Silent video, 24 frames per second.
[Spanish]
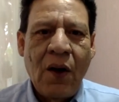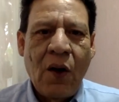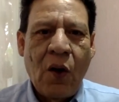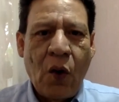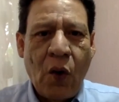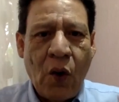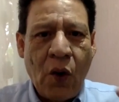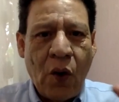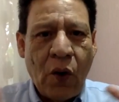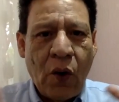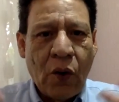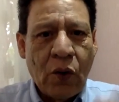
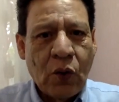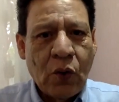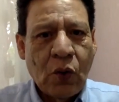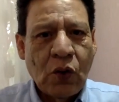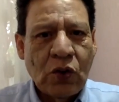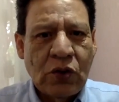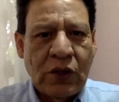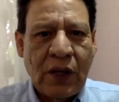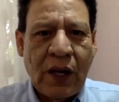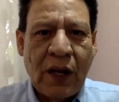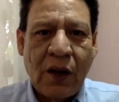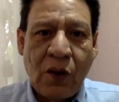o
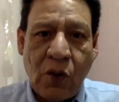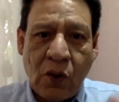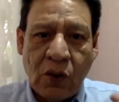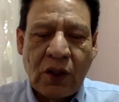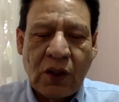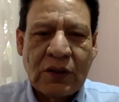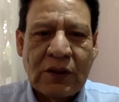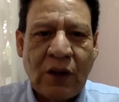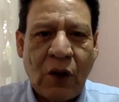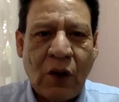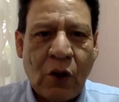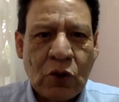Rusia
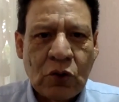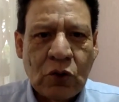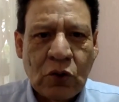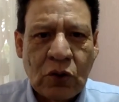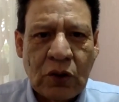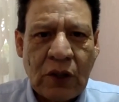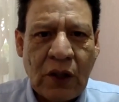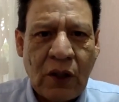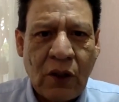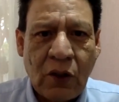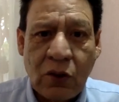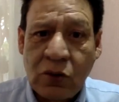contra Estados
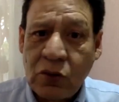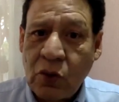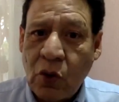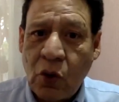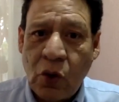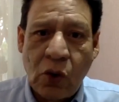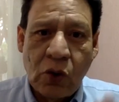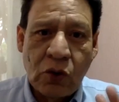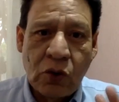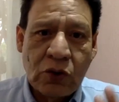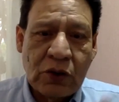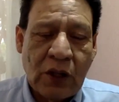Unidos,
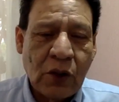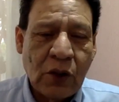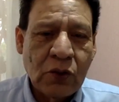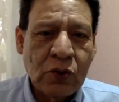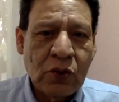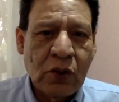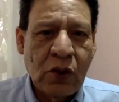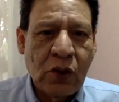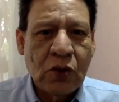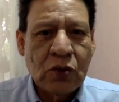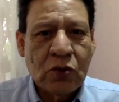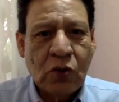o Estados
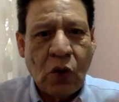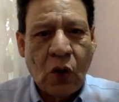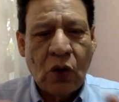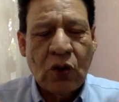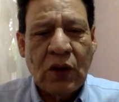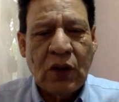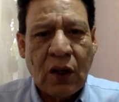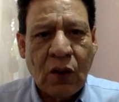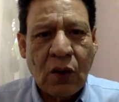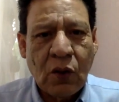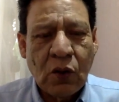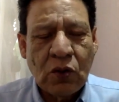Unidos
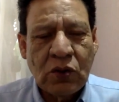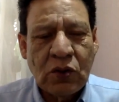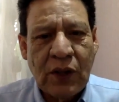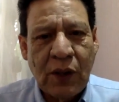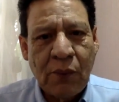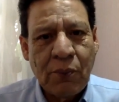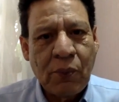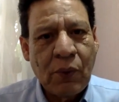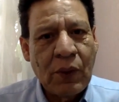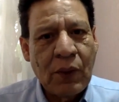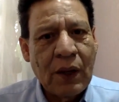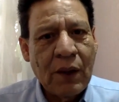contra
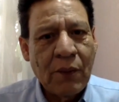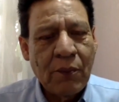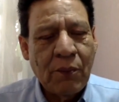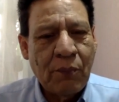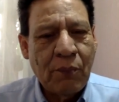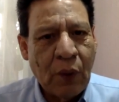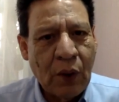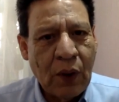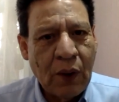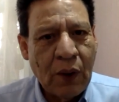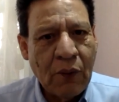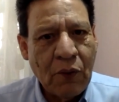Rusia por la,
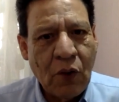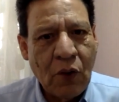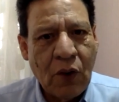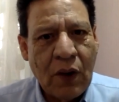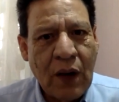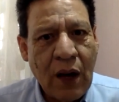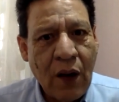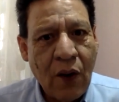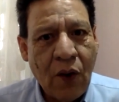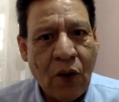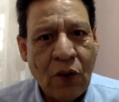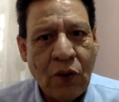por la
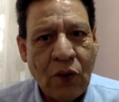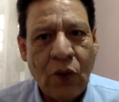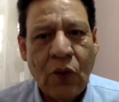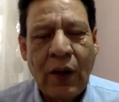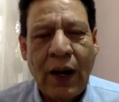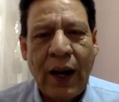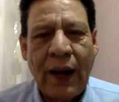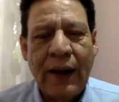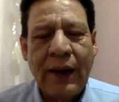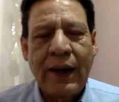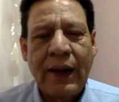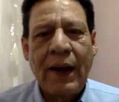bronca con
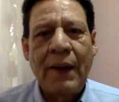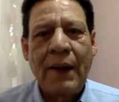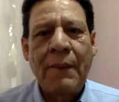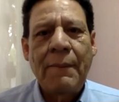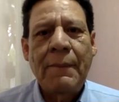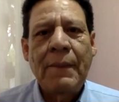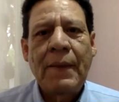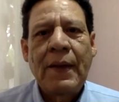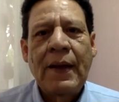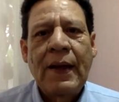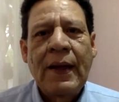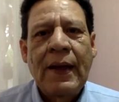Ucrania